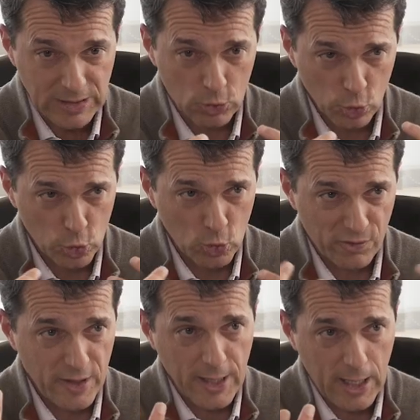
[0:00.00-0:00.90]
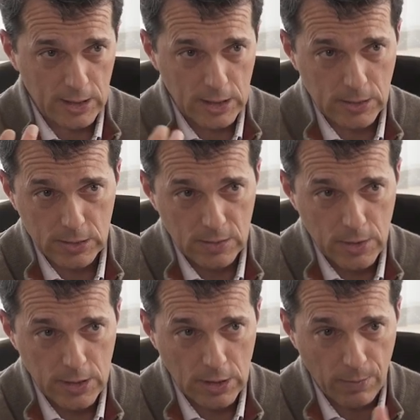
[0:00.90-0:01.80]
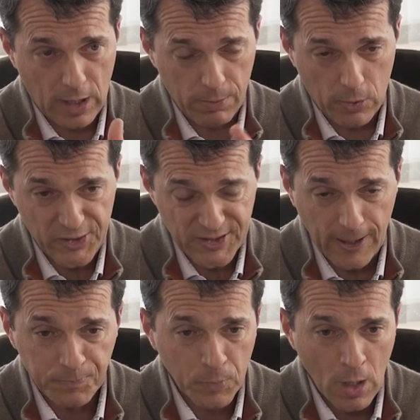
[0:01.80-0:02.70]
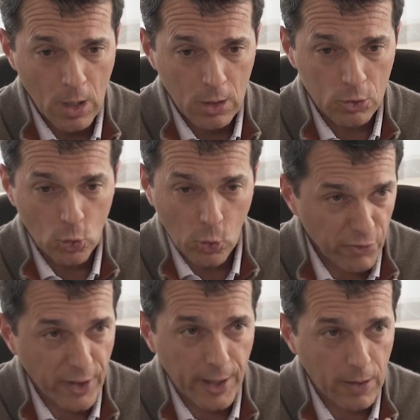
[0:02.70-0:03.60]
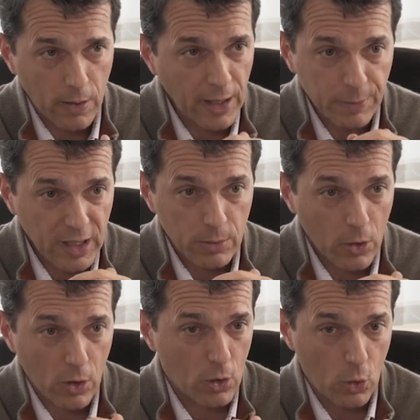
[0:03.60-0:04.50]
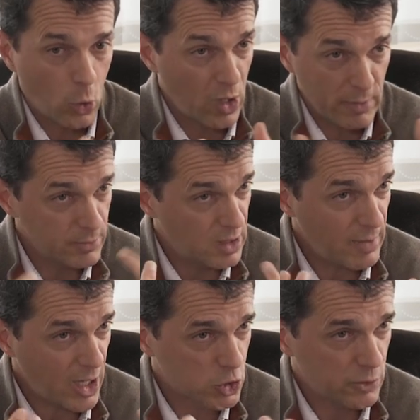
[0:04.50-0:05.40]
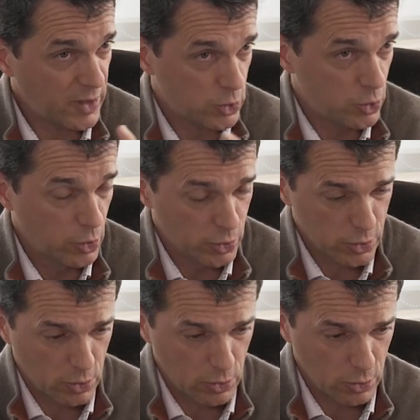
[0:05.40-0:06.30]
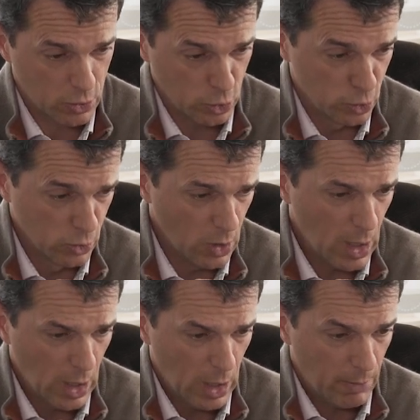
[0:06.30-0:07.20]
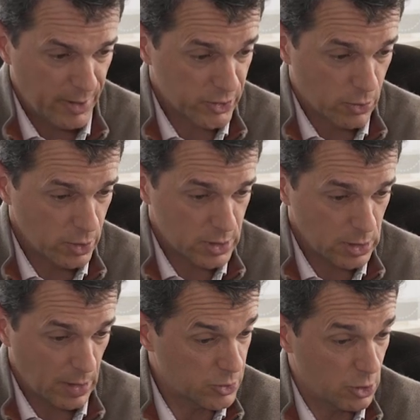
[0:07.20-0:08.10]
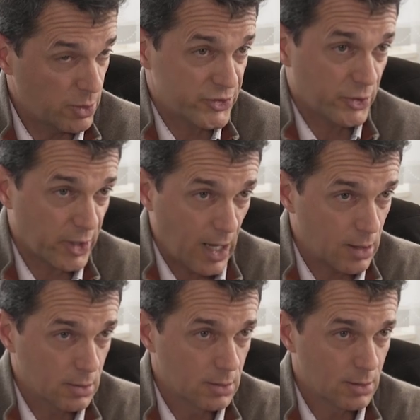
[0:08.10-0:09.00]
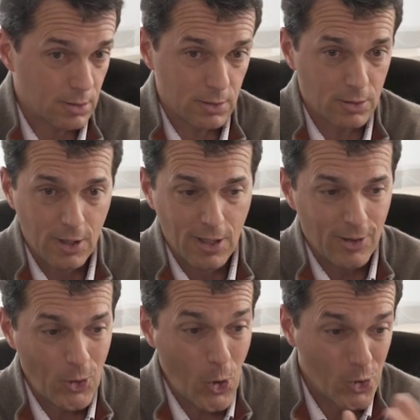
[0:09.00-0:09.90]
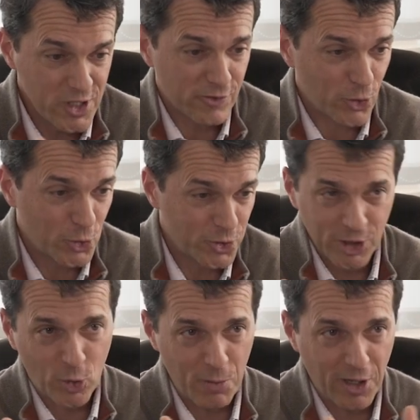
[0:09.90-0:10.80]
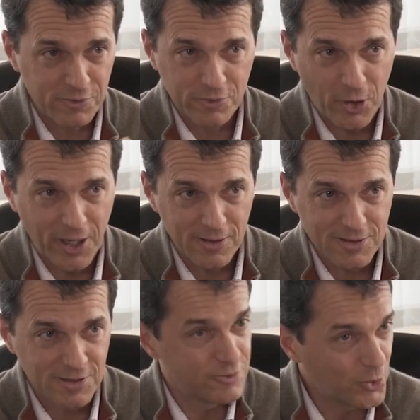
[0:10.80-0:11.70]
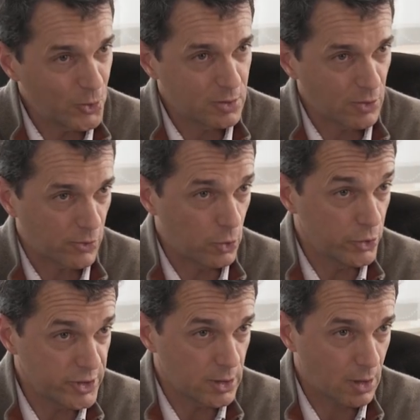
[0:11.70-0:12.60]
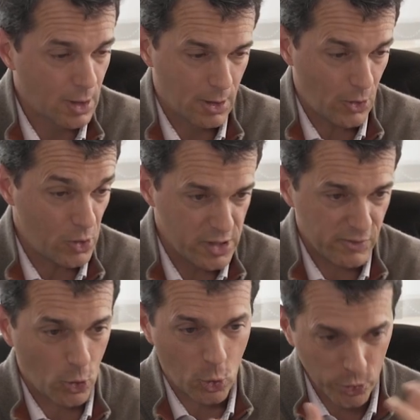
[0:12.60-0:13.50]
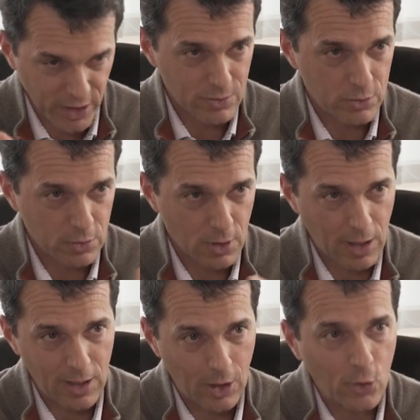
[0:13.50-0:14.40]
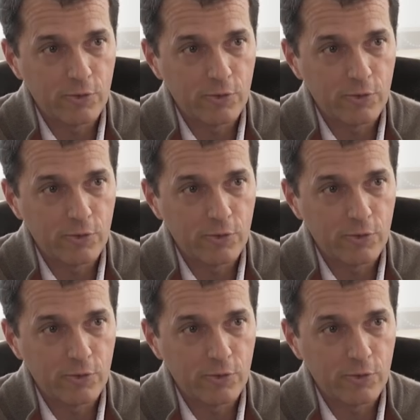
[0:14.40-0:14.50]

C'est toute une filière qui est sensibilisée par rapport à ça. Nos confrères euh, imprimeurs euh, ont la même démarche vertueuse que, nous, parce que c'est absolument central. un livre ne détruit pas de forêt, c'est faux, il faut le dire. Un livre contribue à la